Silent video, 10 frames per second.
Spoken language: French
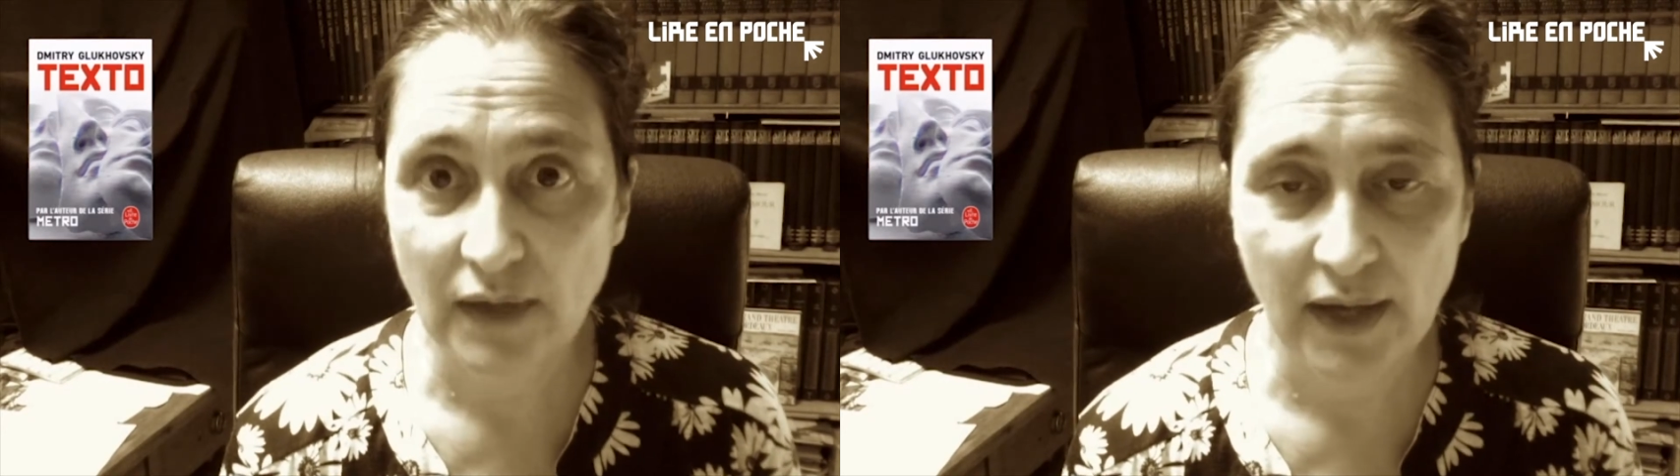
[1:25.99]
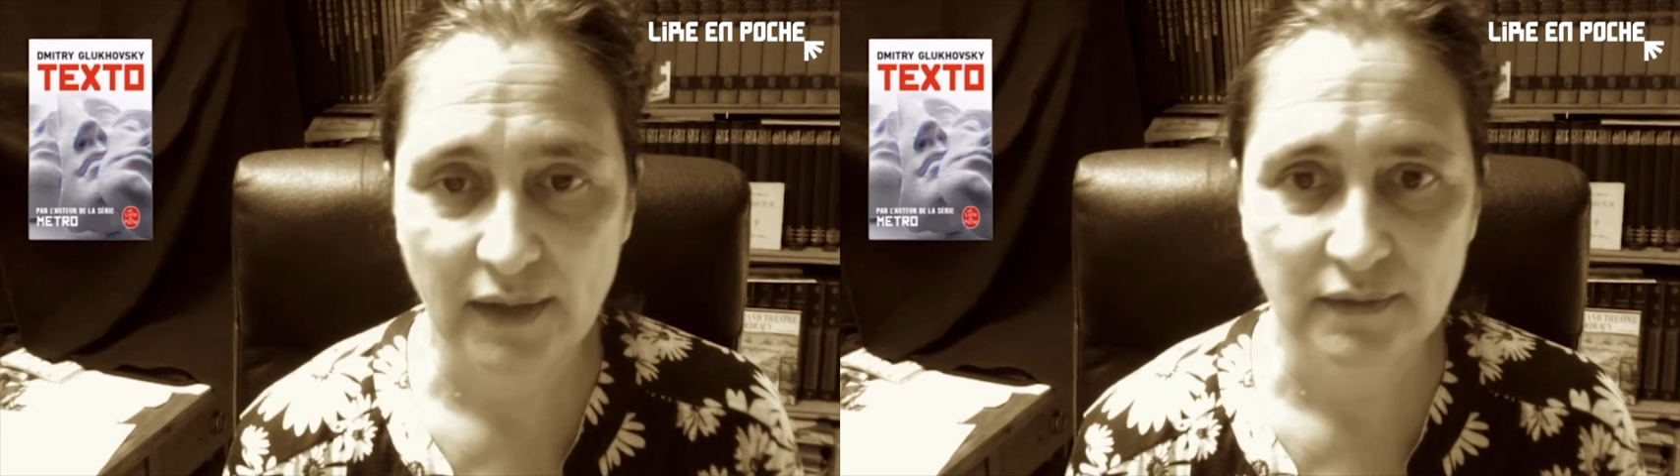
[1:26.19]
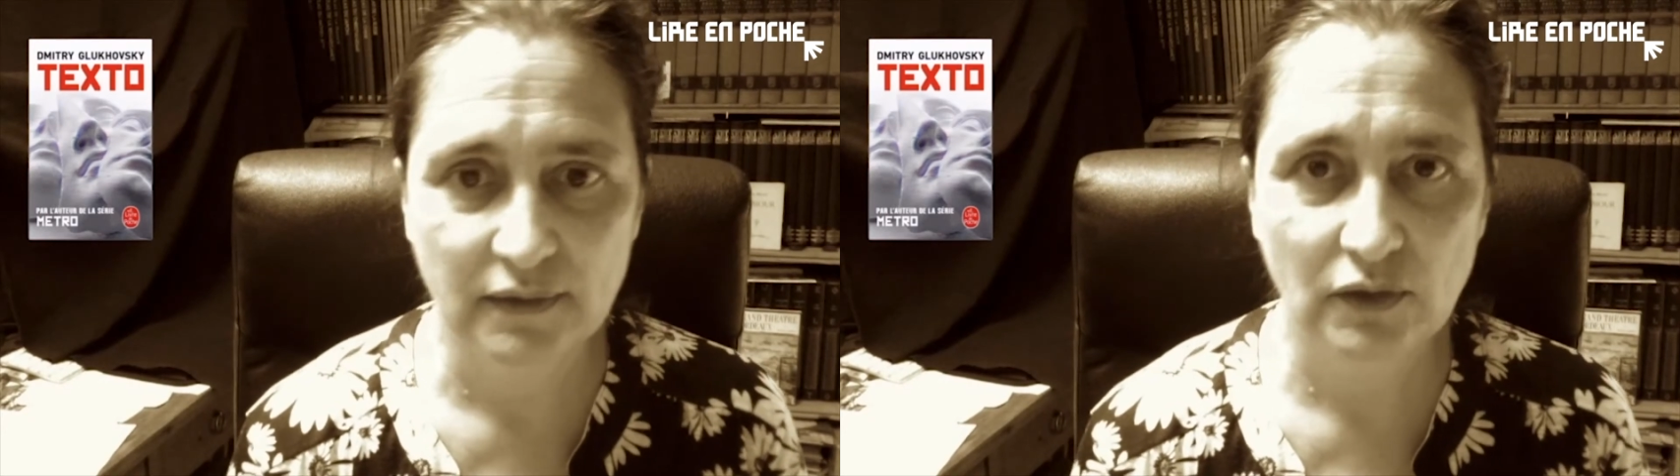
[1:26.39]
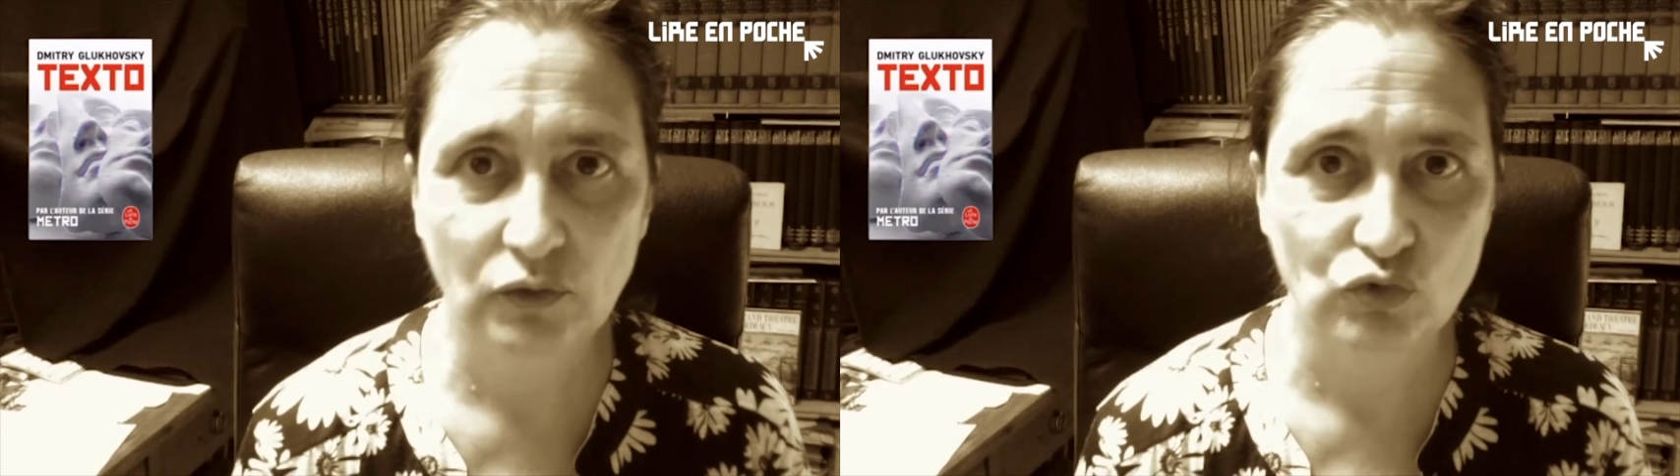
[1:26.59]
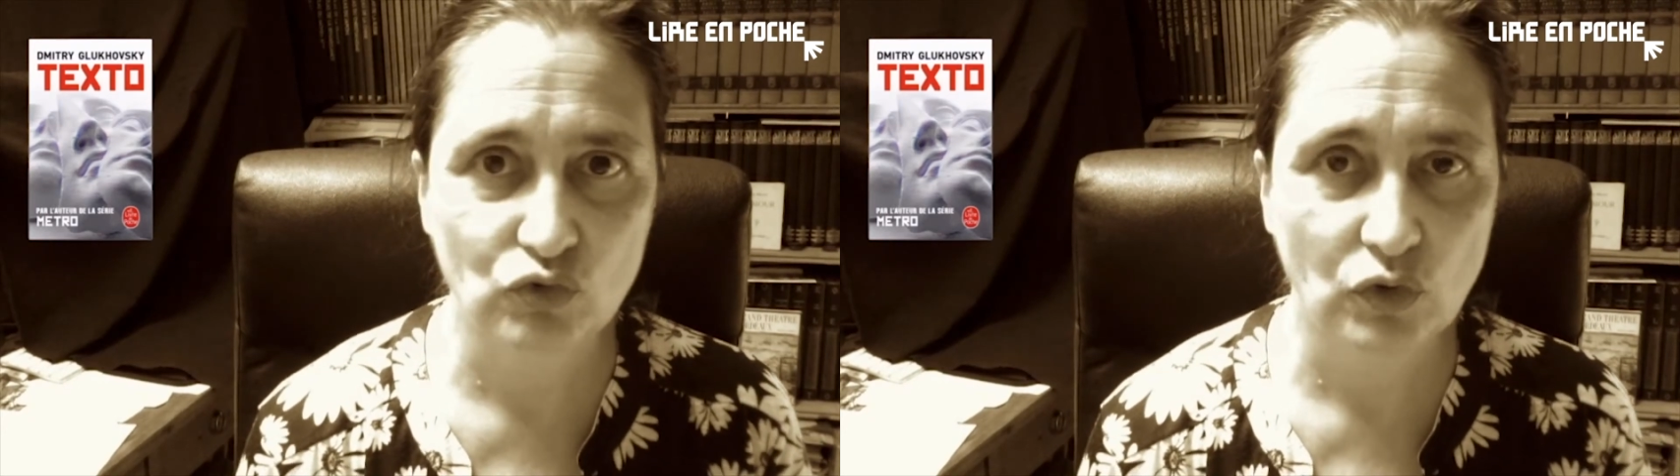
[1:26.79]
arrêté du
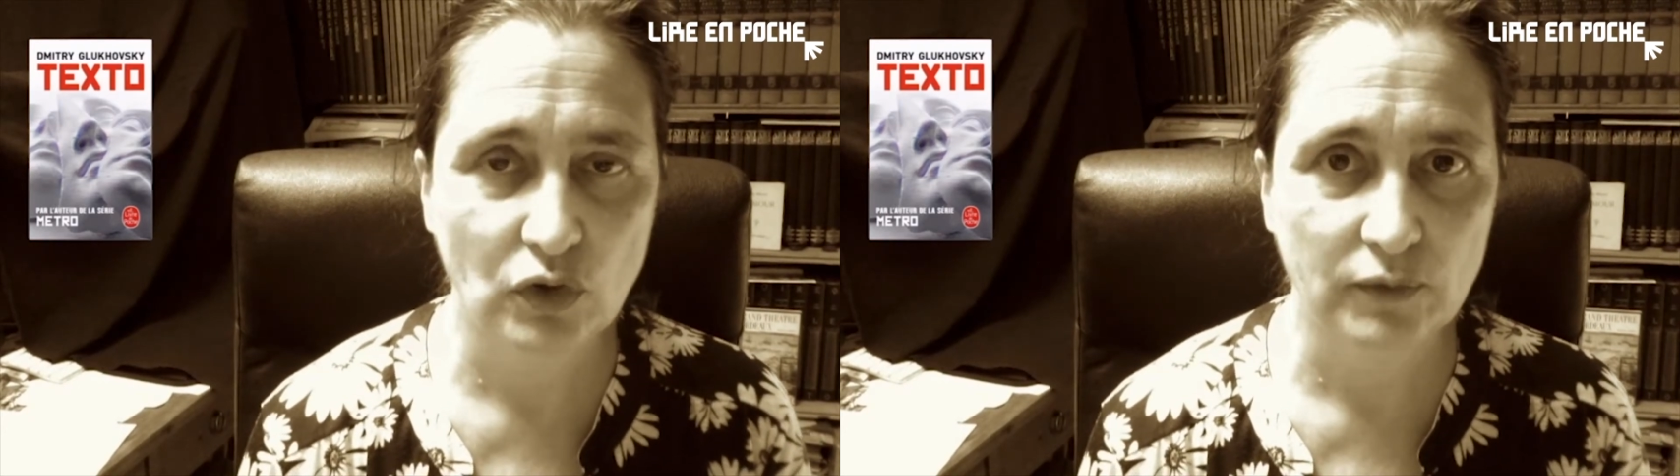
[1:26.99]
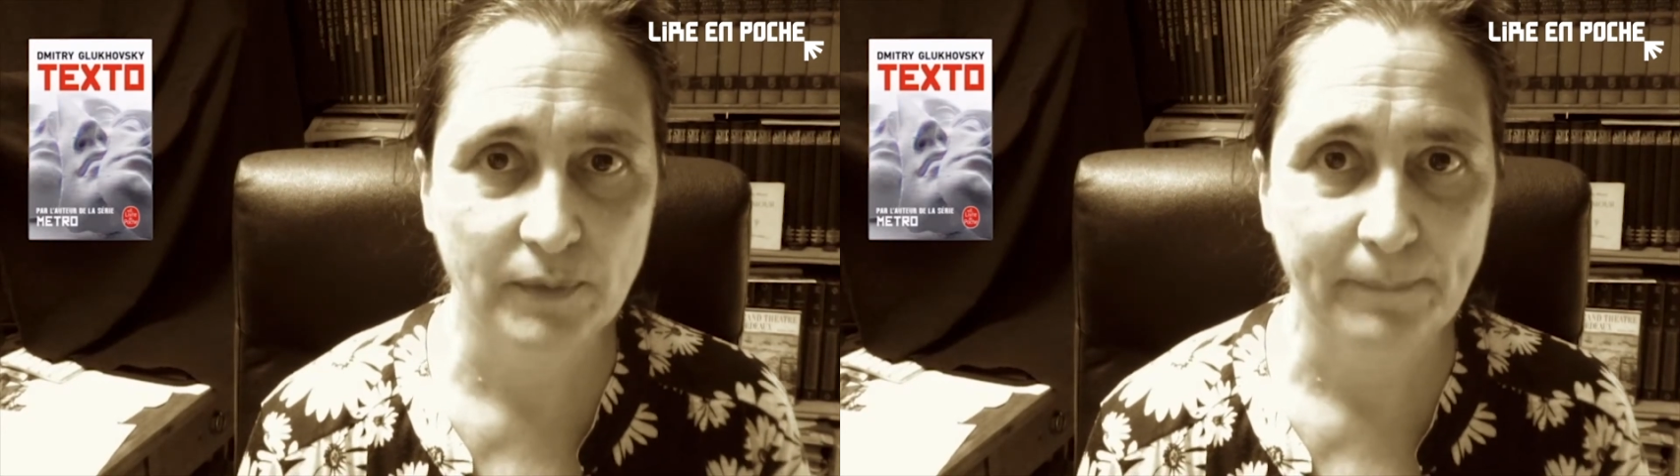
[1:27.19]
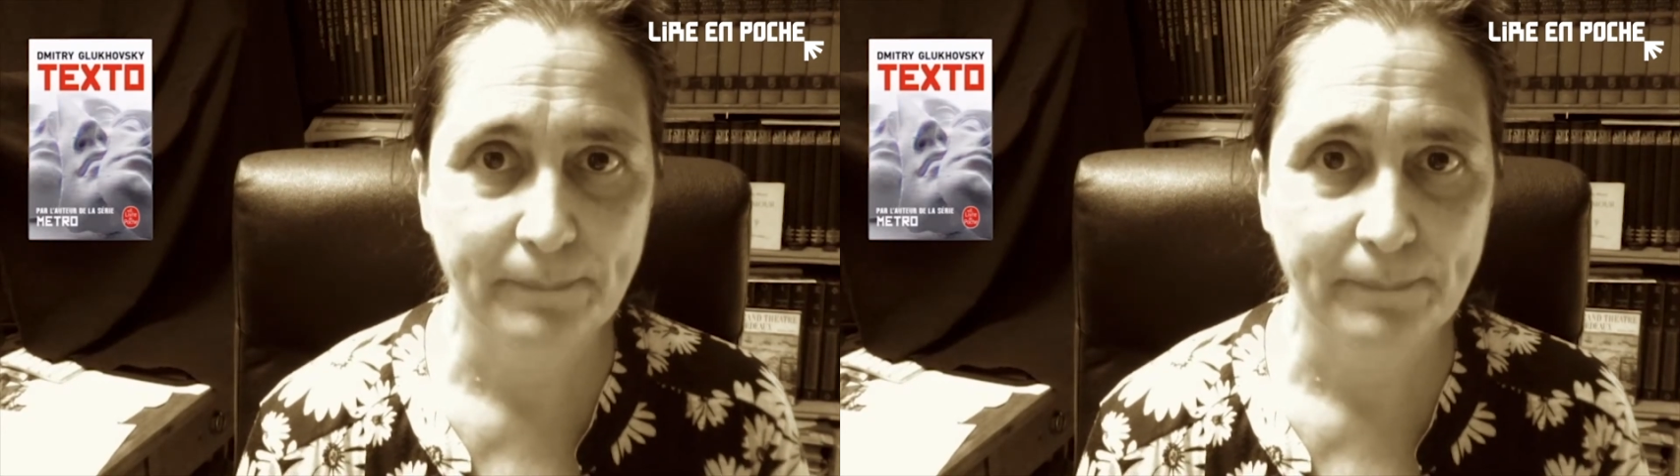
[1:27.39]
jour au lendemain.